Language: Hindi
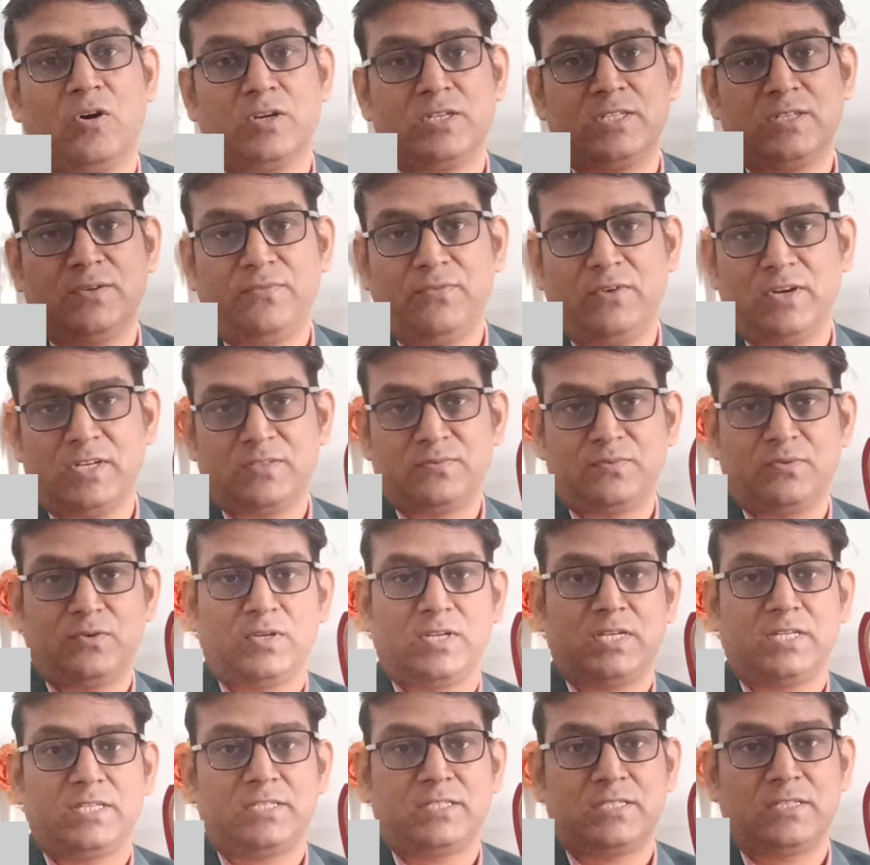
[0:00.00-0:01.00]
और जब
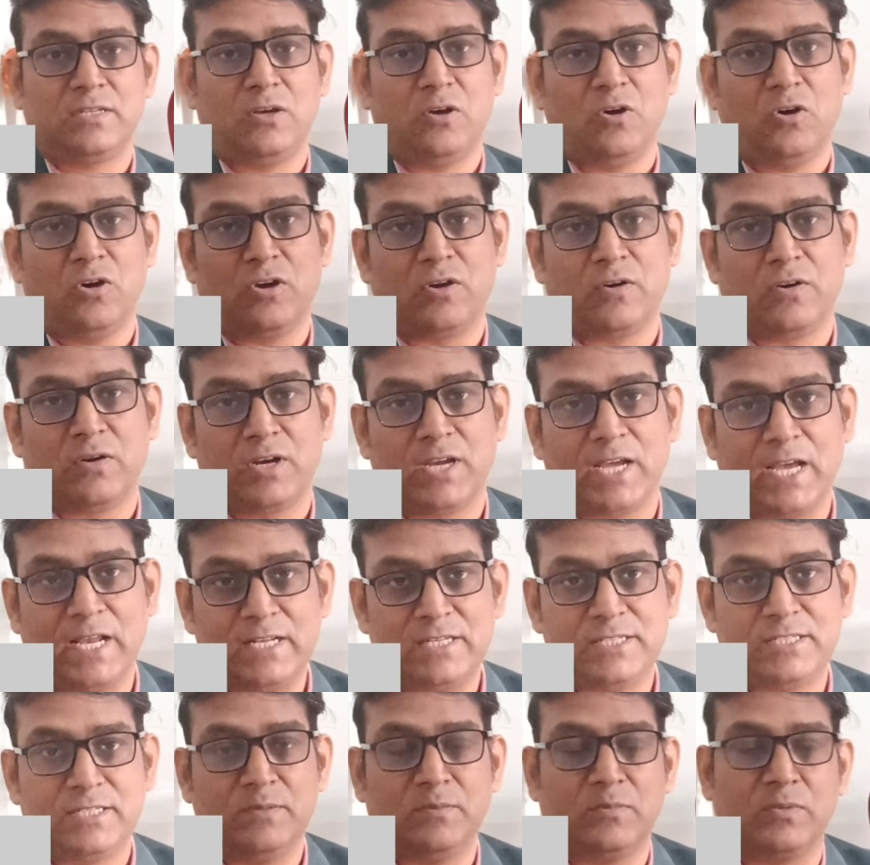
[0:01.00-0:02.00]
फास्फोरस और
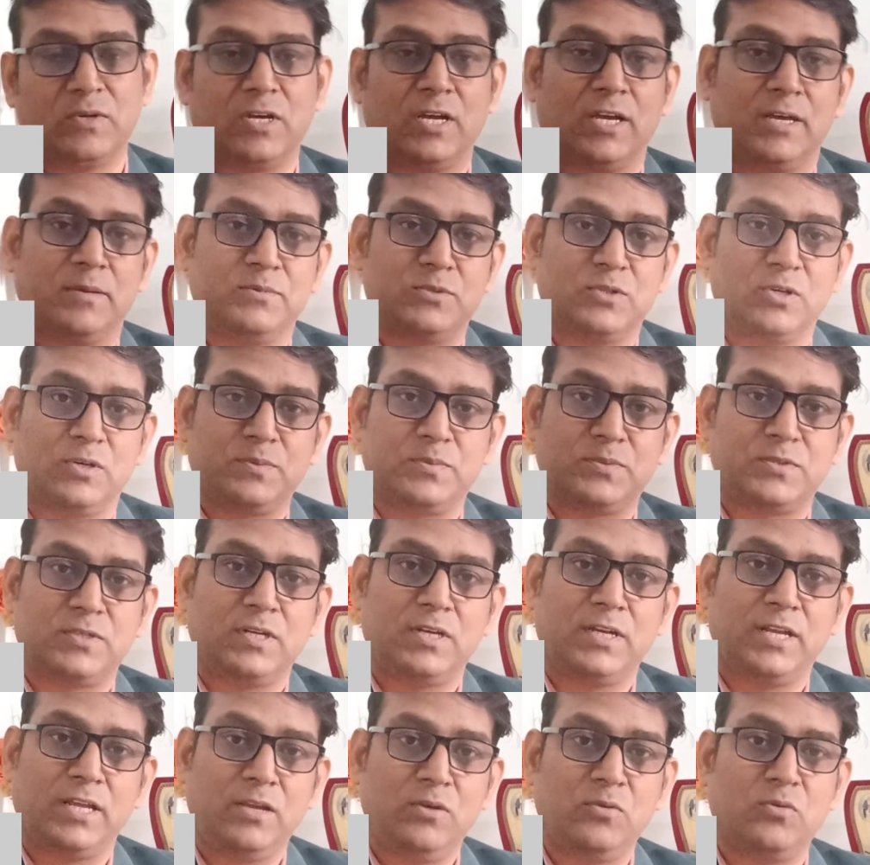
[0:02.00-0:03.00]
कैल्शियम का
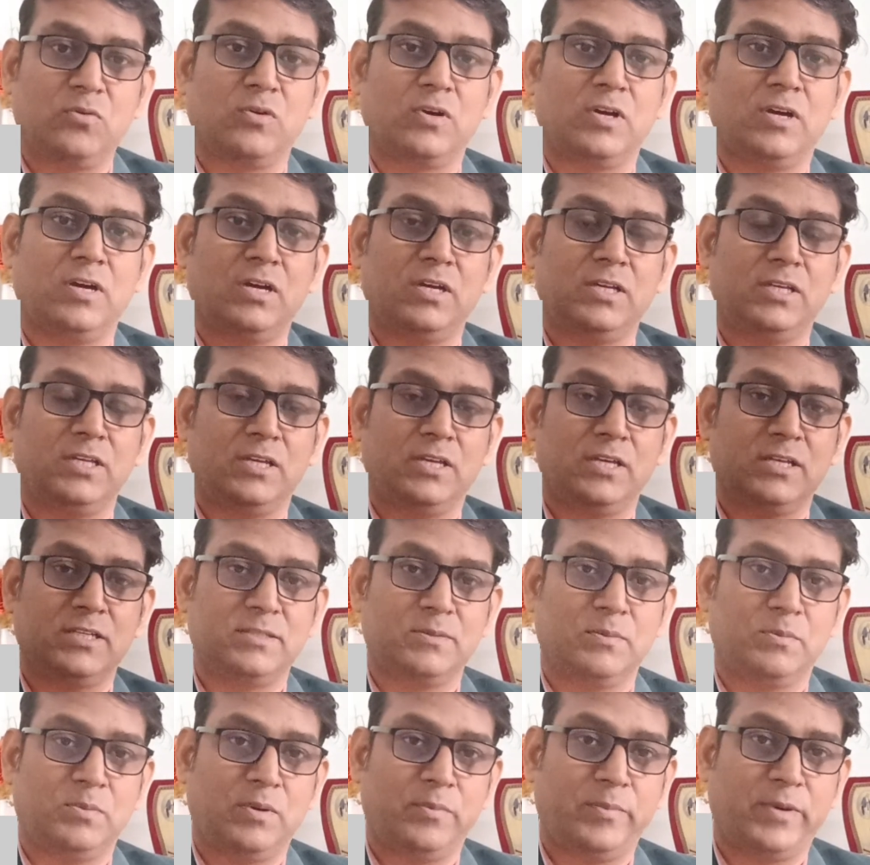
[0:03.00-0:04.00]
एब्जॉर्प्शन नहीं होगा
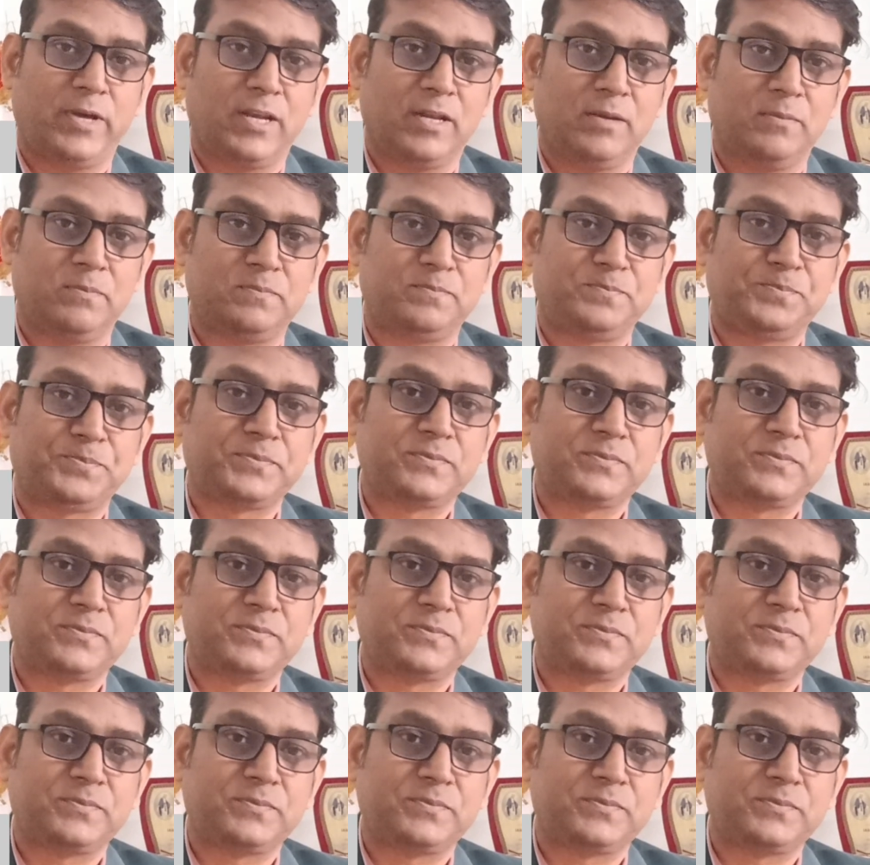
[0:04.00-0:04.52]
ये जब हमारे